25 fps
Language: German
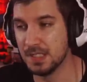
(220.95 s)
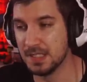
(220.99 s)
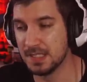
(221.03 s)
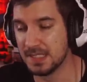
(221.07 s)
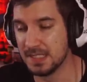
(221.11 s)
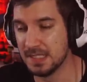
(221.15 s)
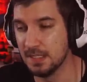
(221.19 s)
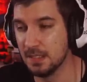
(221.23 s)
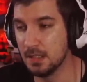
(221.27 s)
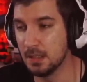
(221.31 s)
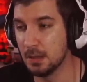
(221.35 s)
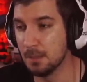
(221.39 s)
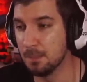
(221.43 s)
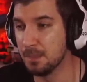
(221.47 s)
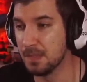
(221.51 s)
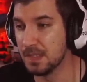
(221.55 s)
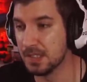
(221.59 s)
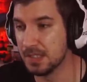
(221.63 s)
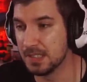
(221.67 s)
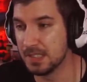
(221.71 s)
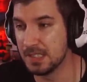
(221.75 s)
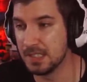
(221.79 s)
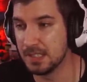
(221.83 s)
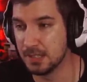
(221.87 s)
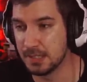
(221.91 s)
sind
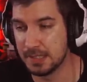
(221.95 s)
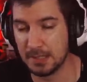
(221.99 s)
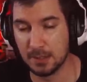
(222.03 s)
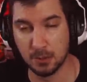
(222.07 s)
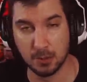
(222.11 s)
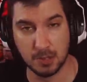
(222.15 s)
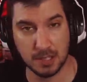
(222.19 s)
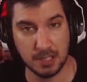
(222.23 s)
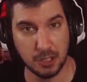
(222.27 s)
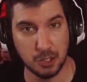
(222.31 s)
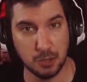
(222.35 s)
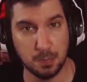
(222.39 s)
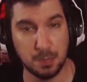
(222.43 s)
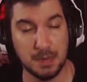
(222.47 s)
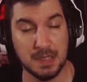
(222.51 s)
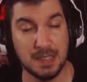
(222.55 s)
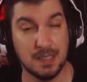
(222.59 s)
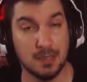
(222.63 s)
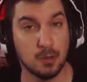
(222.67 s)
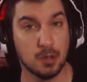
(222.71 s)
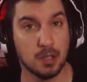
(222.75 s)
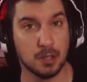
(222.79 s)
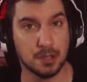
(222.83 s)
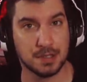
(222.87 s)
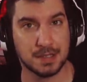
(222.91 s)
die
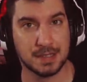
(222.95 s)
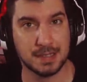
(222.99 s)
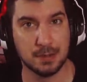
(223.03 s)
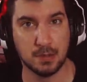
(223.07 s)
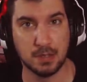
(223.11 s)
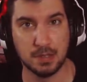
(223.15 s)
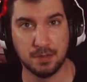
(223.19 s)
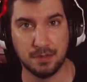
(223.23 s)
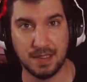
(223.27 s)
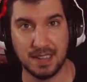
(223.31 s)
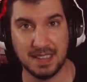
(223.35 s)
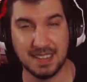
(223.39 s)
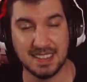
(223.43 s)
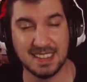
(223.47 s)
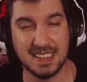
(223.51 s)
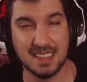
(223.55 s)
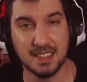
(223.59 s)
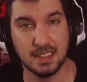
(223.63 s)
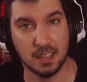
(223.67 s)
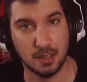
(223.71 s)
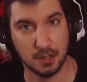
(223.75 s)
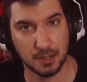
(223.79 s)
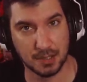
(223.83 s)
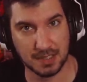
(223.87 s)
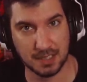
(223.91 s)
COD-Spiele und auch COD
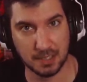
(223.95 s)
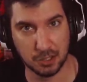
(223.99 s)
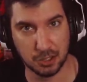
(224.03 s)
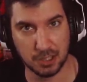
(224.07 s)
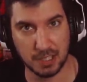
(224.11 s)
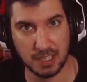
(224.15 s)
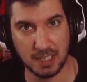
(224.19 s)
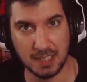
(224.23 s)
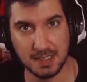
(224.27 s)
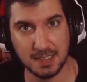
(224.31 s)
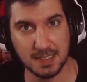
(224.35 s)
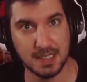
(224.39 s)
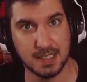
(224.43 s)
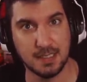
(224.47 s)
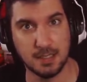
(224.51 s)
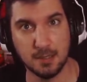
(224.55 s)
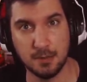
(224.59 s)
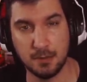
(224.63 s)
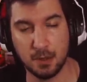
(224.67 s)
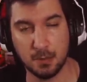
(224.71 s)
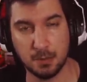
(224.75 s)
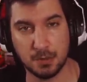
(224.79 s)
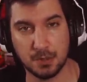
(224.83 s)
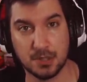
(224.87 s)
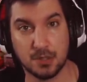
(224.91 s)
Vanguard aus der Startseite
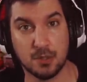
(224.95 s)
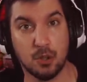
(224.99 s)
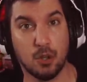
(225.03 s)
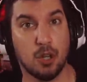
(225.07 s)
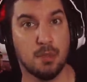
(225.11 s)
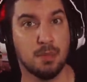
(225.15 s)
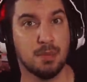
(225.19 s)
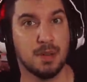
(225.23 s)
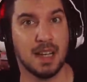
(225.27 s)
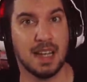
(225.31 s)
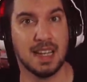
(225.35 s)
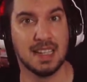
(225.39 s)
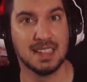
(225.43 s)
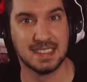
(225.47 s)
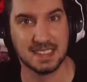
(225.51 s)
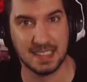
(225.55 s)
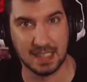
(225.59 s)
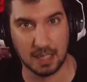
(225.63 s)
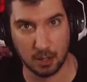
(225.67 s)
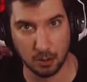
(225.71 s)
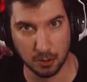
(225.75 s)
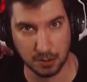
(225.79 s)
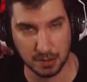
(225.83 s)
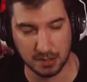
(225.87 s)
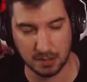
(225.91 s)
vom Store
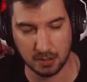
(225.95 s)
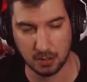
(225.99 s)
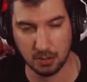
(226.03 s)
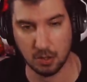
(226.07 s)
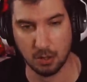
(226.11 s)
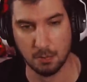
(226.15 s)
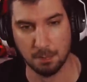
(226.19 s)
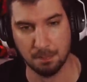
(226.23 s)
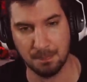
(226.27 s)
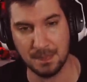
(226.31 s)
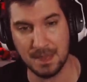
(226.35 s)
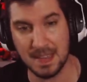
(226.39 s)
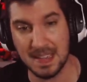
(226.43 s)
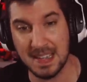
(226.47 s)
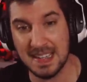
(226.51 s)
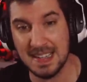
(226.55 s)
bereits rausgenommen.